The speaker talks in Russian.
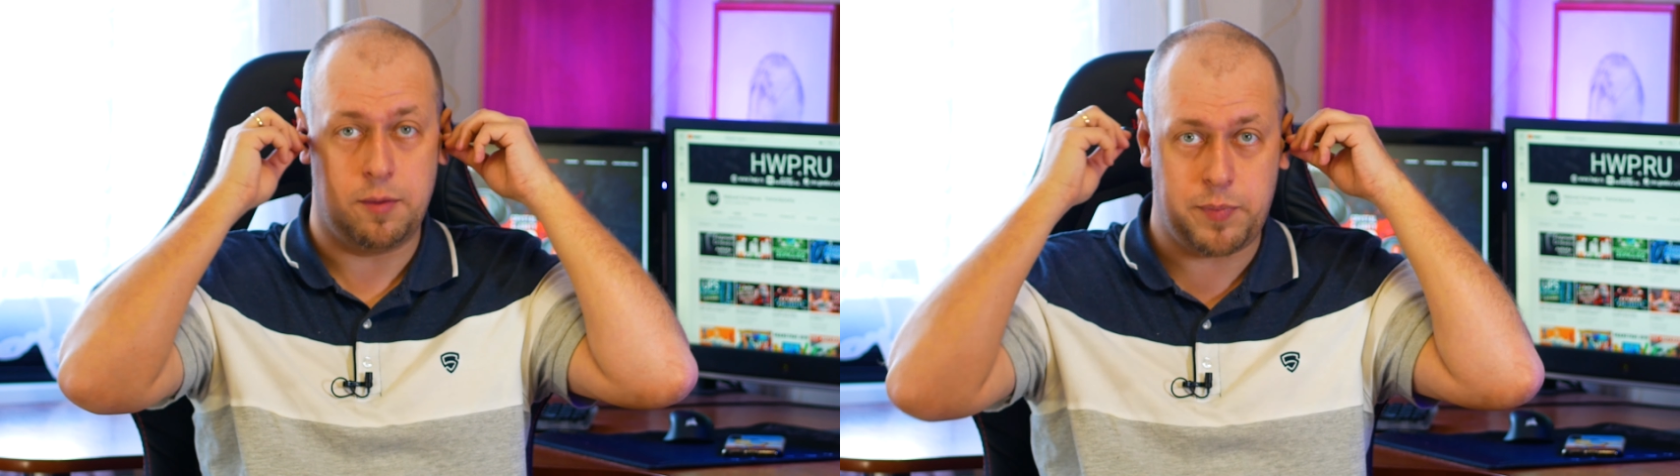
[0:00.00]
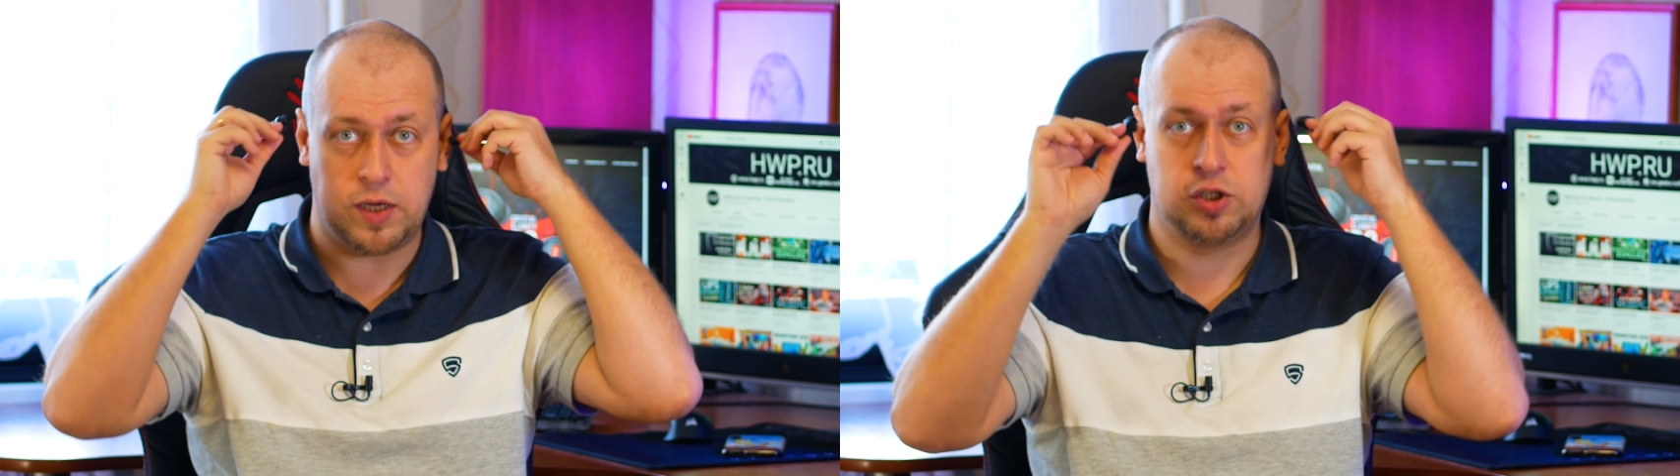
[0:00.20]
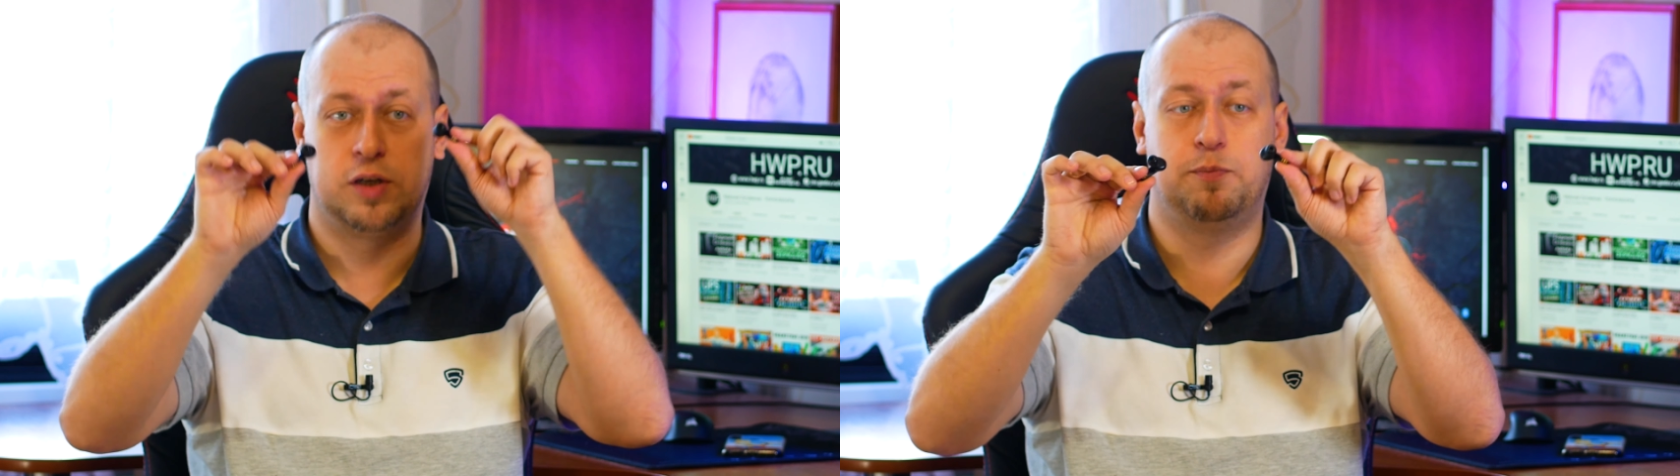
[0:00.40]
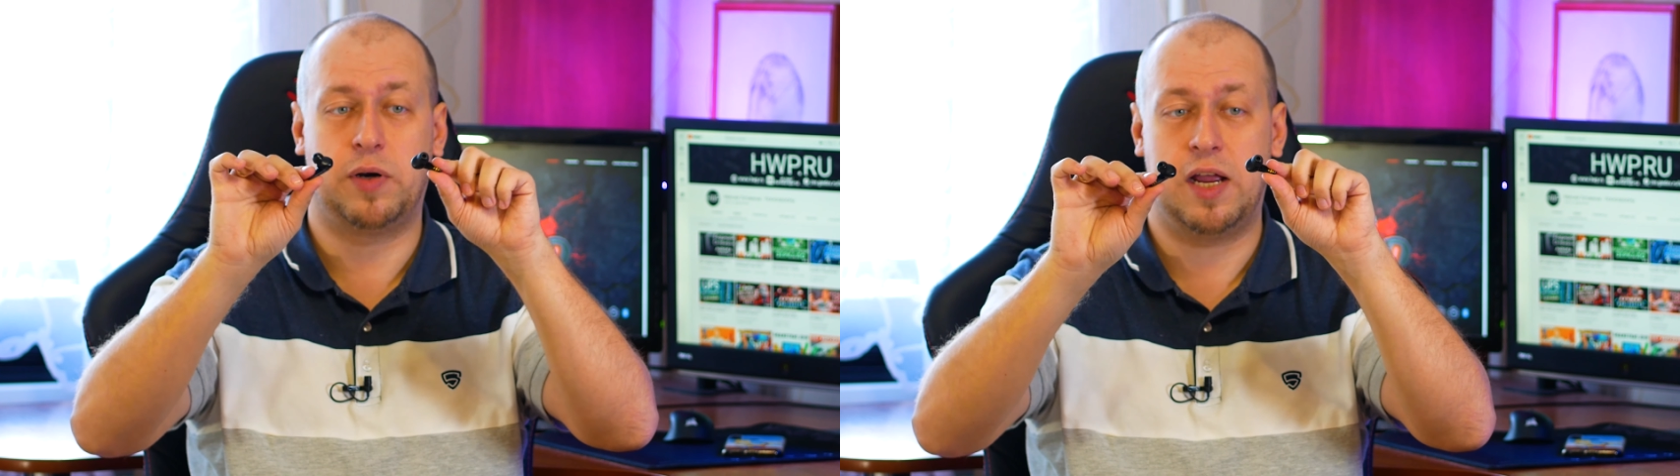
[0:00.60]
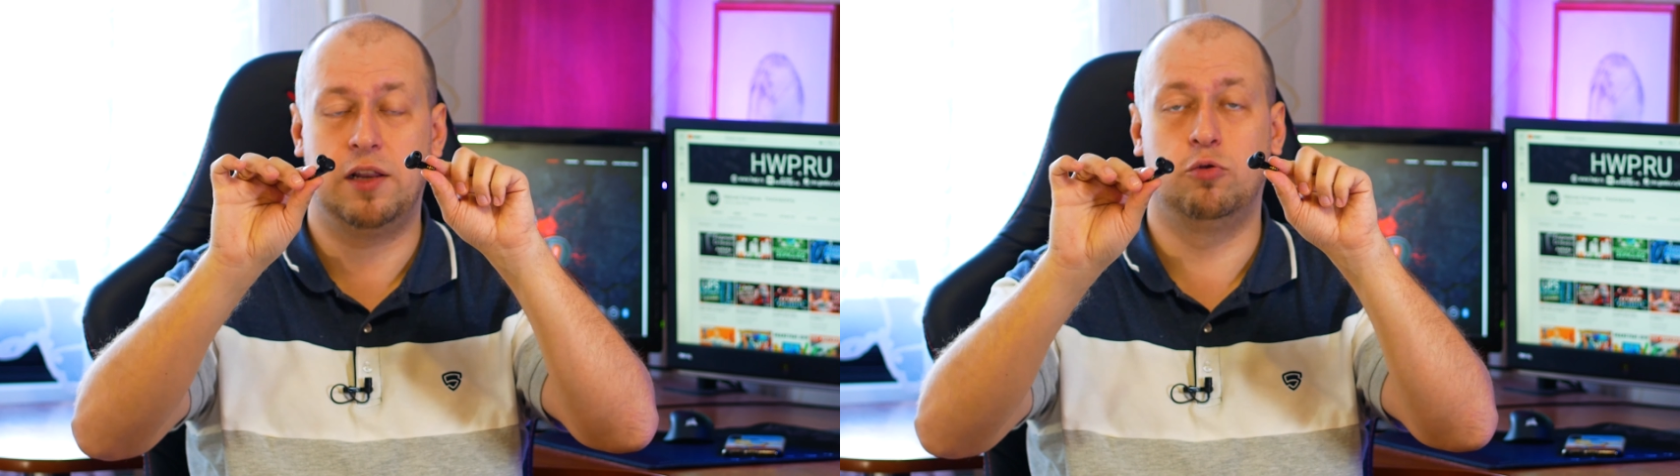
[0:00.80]
опять же,
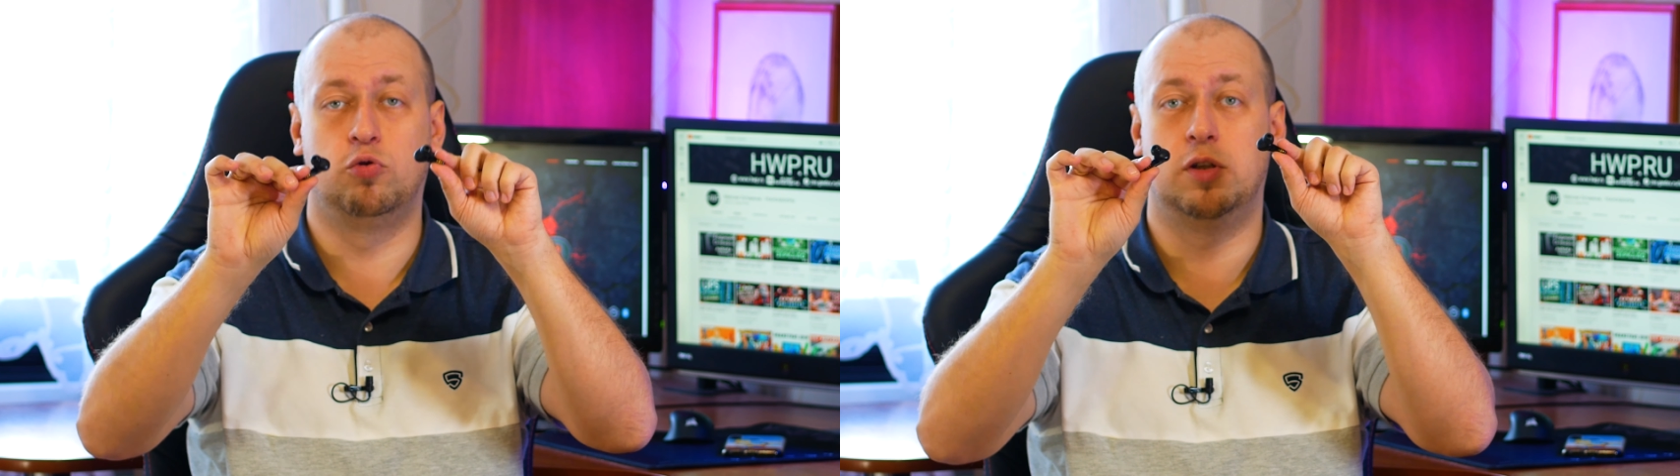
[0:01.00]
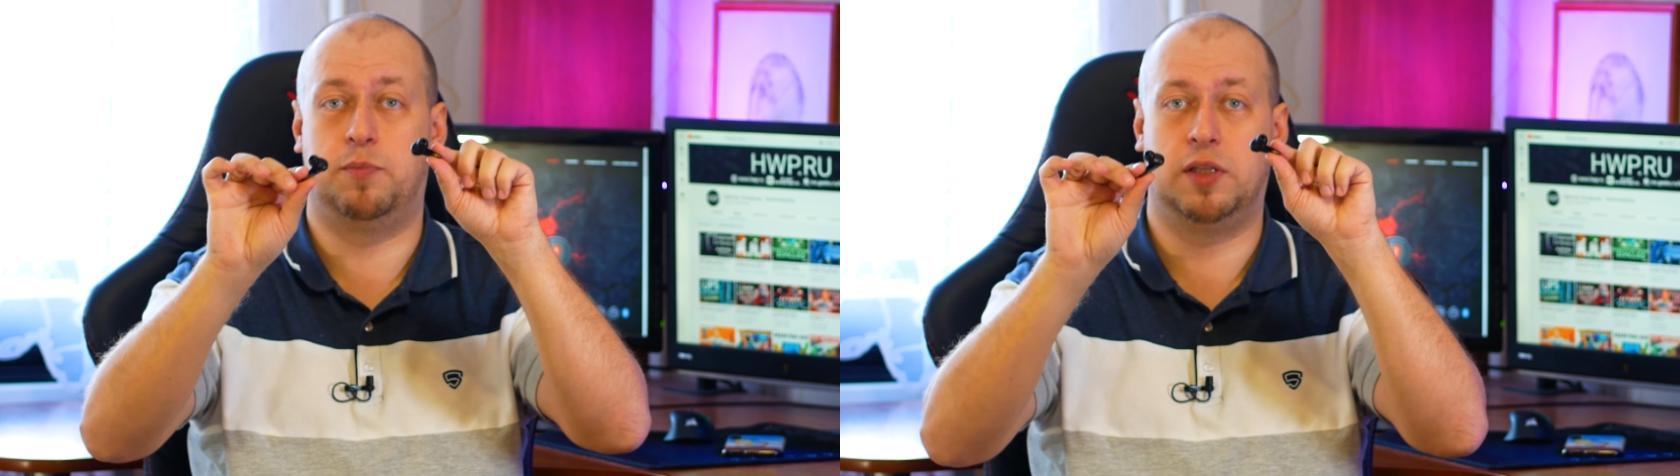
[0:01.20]
правильно нужно